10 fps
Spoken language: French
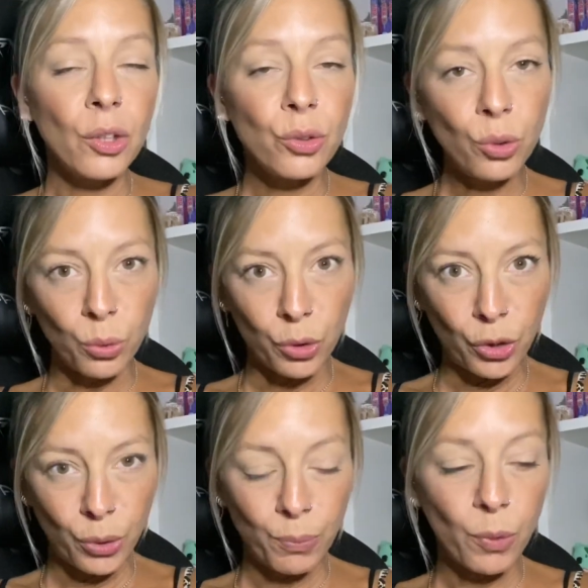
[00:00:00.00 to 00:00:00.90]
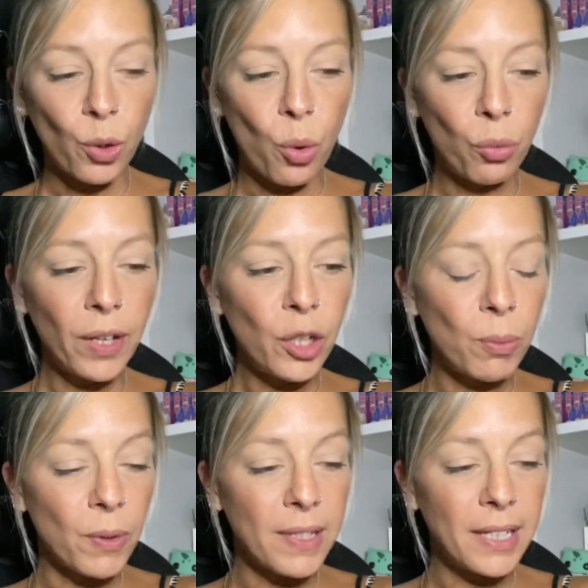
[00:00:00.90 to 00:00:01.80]
Donc, on va
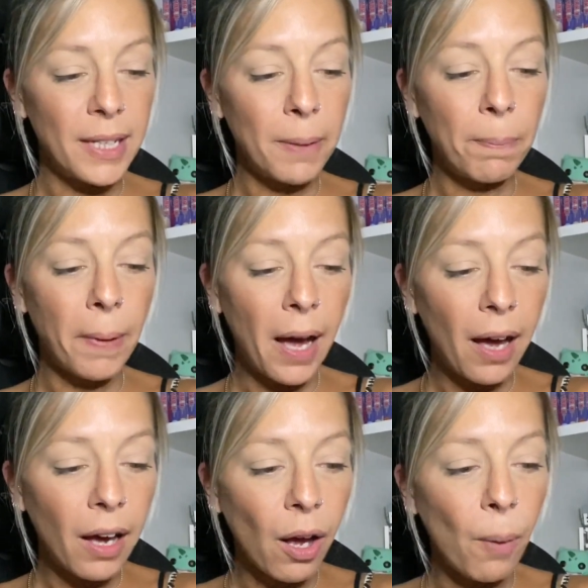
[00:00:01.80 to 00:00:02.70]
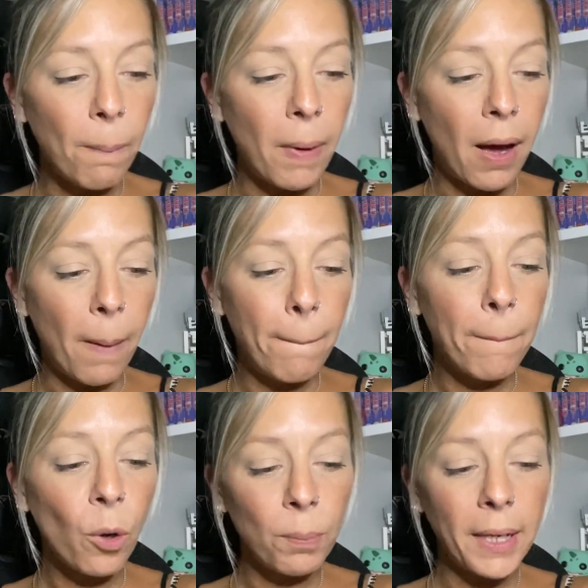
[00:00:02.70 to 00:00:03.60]
commencer par ma
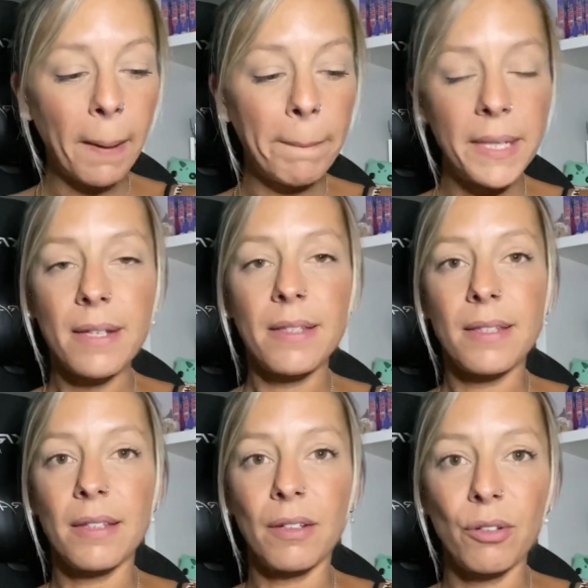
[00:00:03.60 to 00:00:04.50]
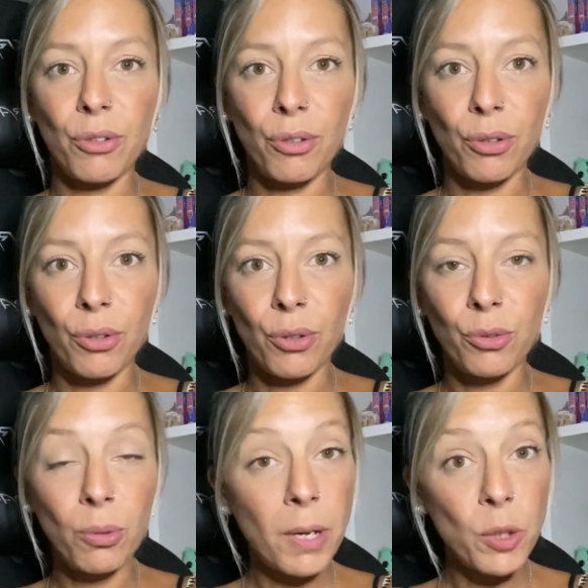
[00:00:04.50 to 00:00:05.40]
première pièce
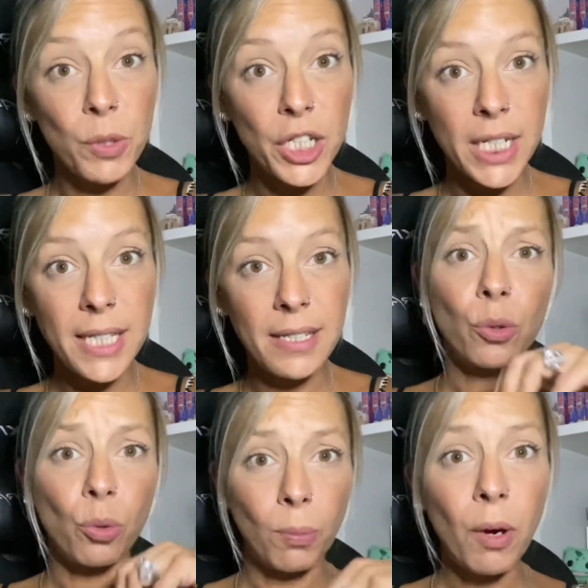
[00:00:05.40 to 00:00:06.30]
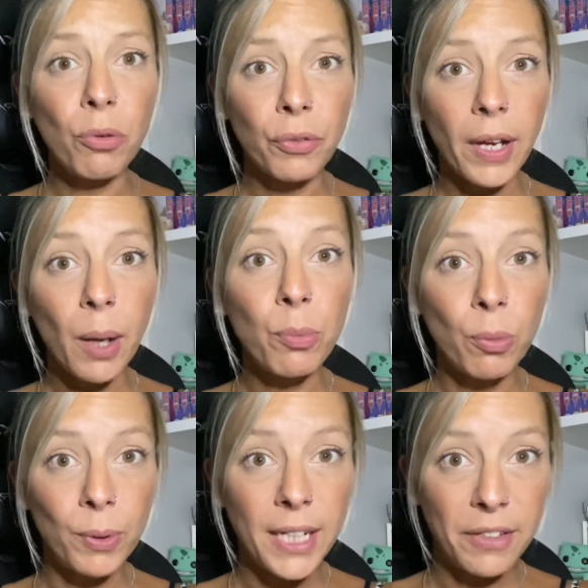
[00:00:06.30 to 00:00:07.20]
de ma wishlist que l'on m'a offert pour
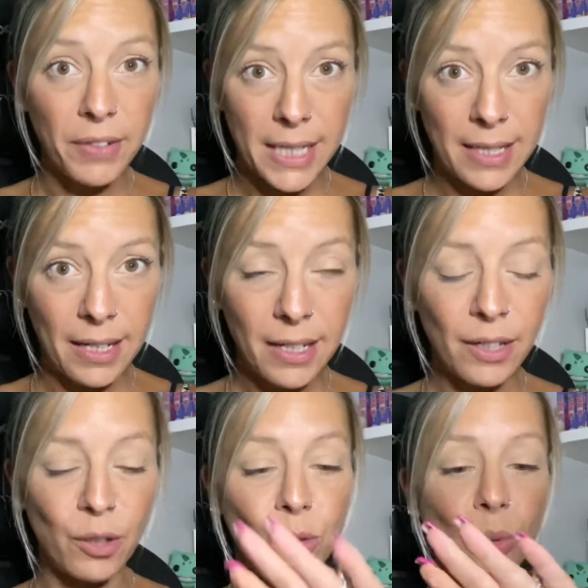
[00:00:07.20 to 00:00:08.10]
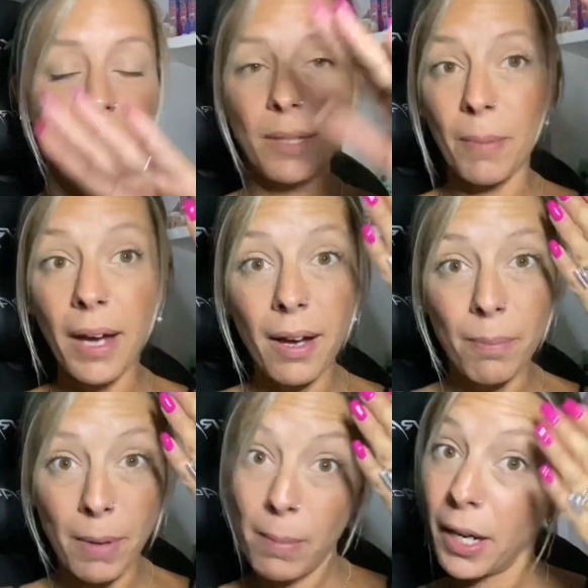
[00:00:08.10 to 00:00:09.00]
mon anniversaire. Donc c'est ma,
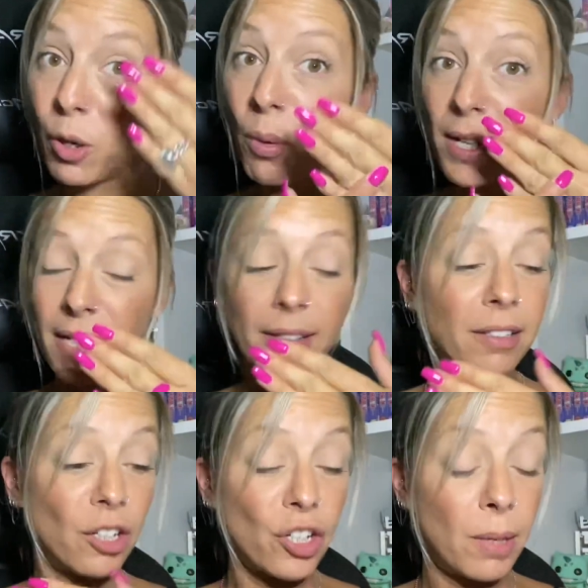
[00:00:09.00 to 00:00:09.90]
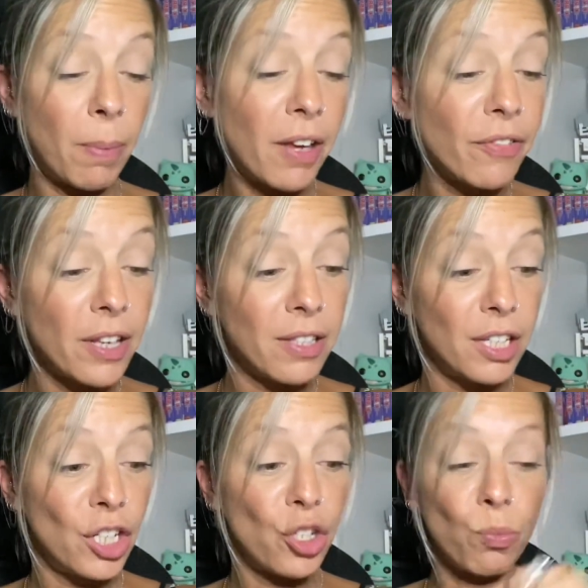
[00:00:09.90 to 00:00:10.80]
ma bague croisette. Je ne l'ai pas
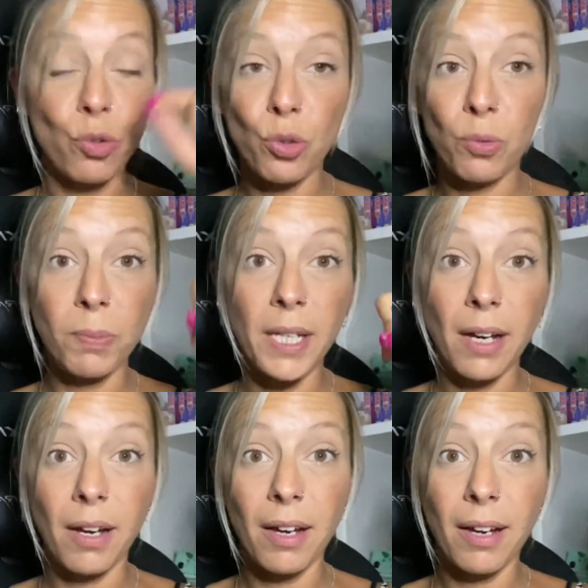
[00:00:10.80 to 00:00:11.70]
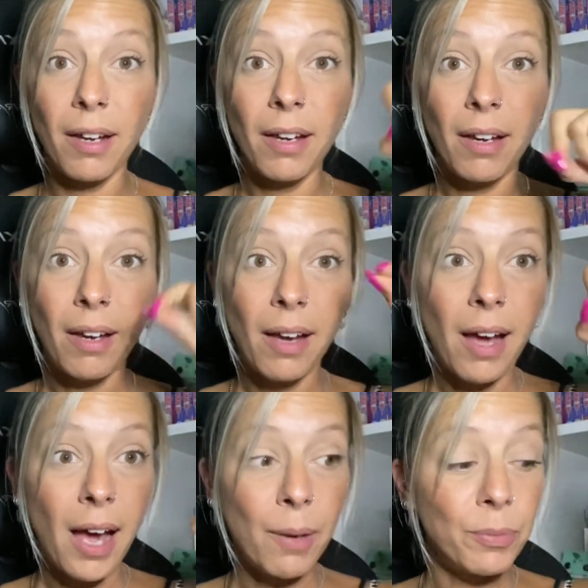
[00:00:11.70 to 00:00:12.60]
effacée, je me suis mis un,
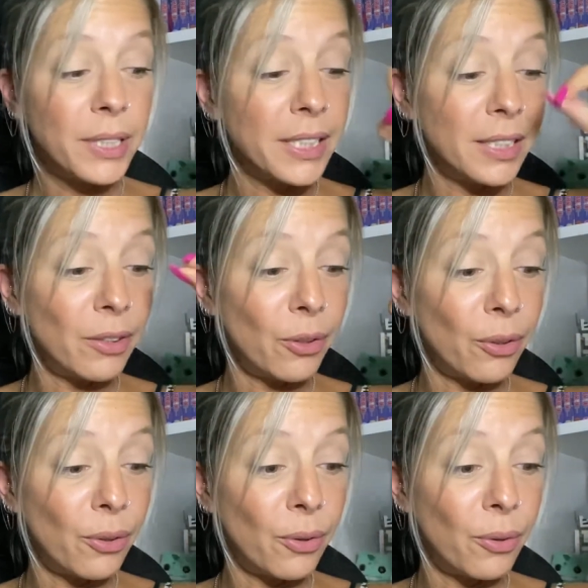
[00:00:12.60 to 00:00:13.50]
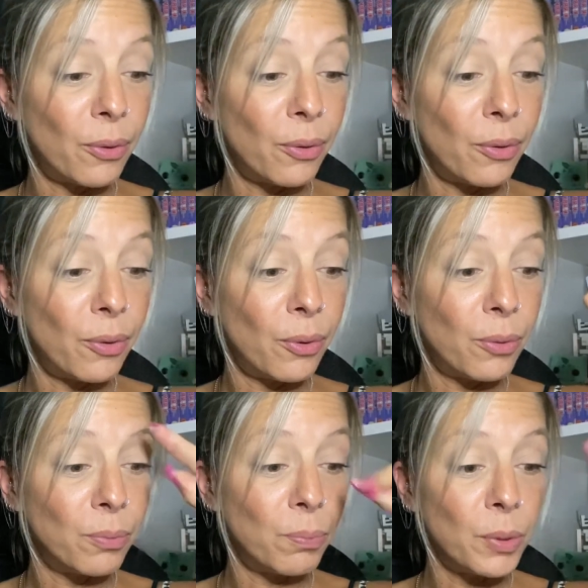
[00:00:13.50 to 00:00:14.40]
petit, euh,
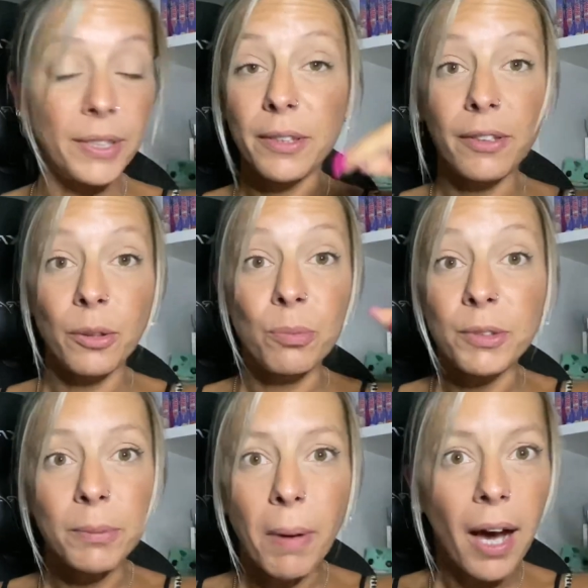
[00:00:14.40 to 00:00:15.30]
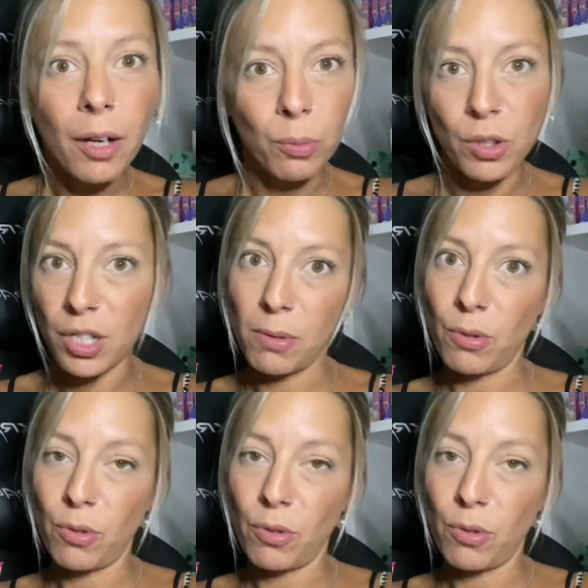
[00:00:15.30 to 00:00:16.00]
une, petite, petite barre comme quoi je,